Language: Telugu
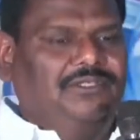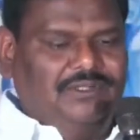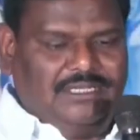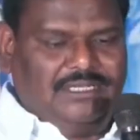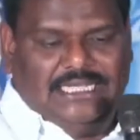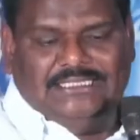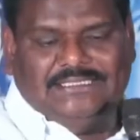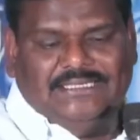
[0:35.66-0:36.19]

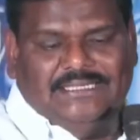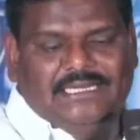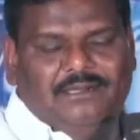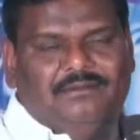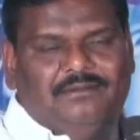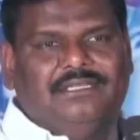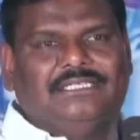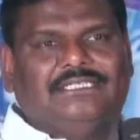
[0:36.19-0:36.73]
కొంచెం
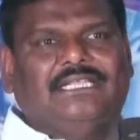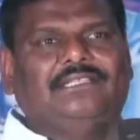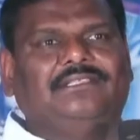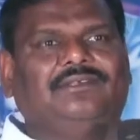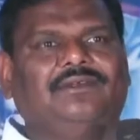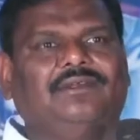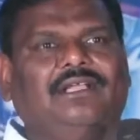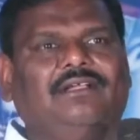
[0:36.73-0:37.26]
గజిటెడ్ ఆఫీసర్
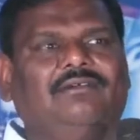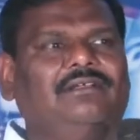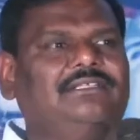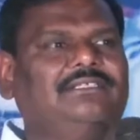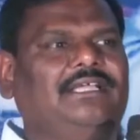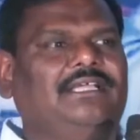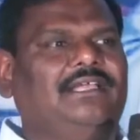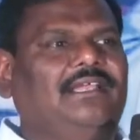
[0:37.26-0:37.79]
సంతకం
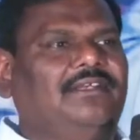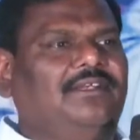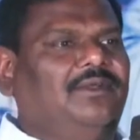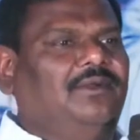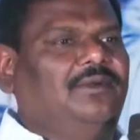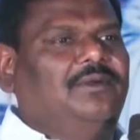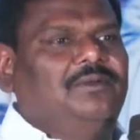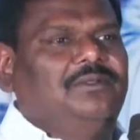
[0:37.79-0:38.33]
కావాలి సార్
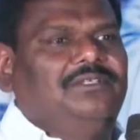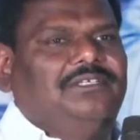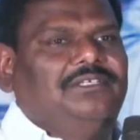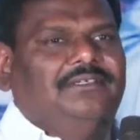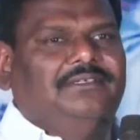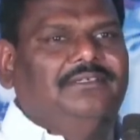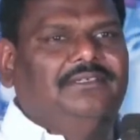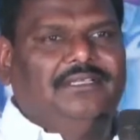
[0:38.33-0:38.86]
అన్నాడు అక్కడ
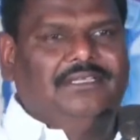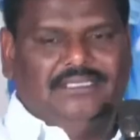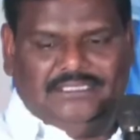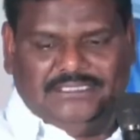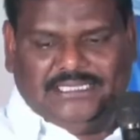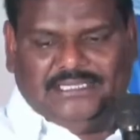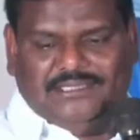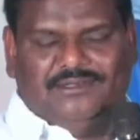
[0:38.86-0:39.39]
వచ్చి
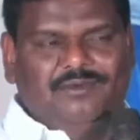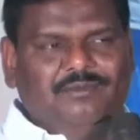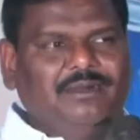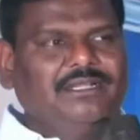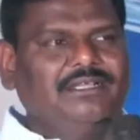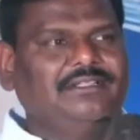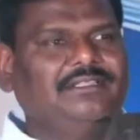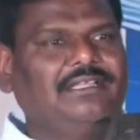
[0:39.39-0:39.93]

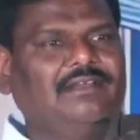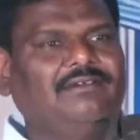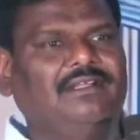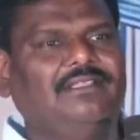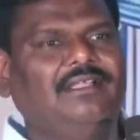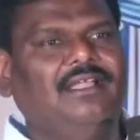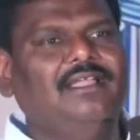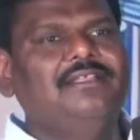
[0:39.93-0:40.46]
సంతకం పెట్టిన
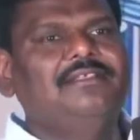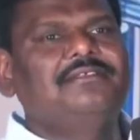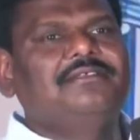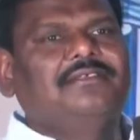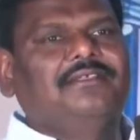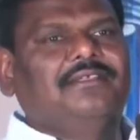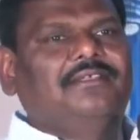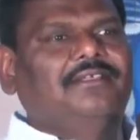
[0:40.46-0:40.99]
తర్వాత
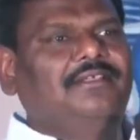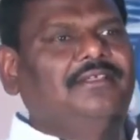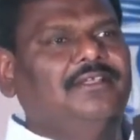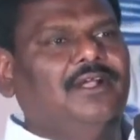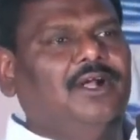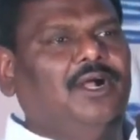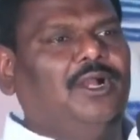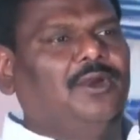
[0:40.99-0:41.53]

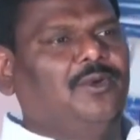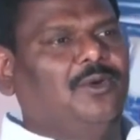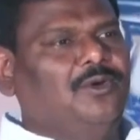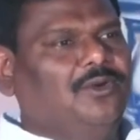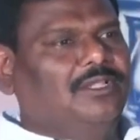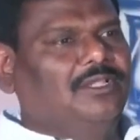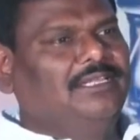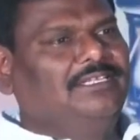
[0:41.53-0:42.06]
ఆడు
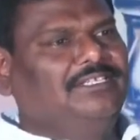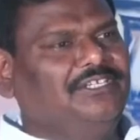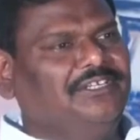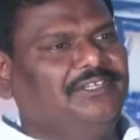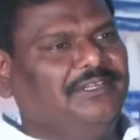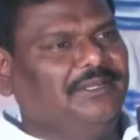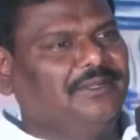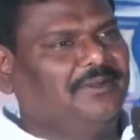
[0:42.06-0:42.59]
రెండు వందలు
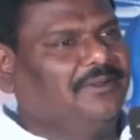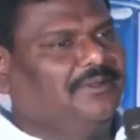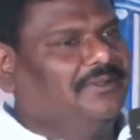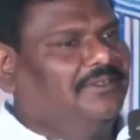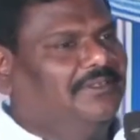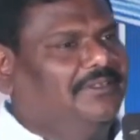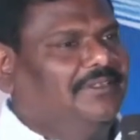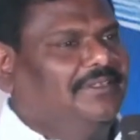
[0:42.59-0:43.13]
ఇచ్చాడు
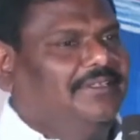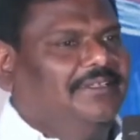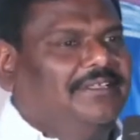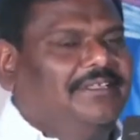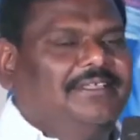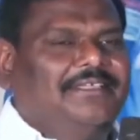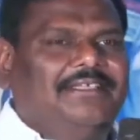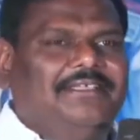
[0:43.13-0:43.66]
నాకు
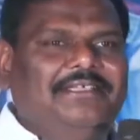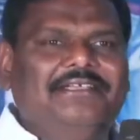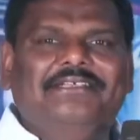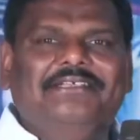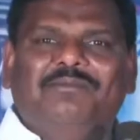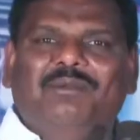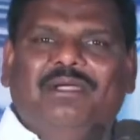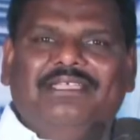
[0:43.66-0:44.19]

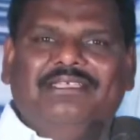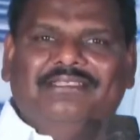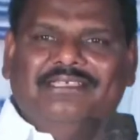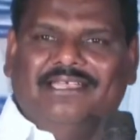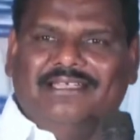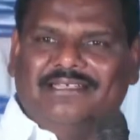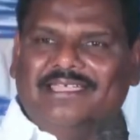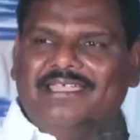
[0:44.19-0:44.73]
ఏంటబ్బా
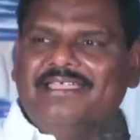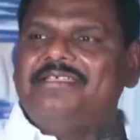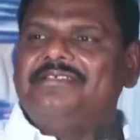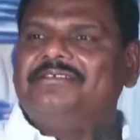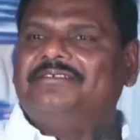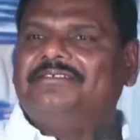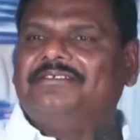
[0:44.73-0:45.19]
ఇది అంటే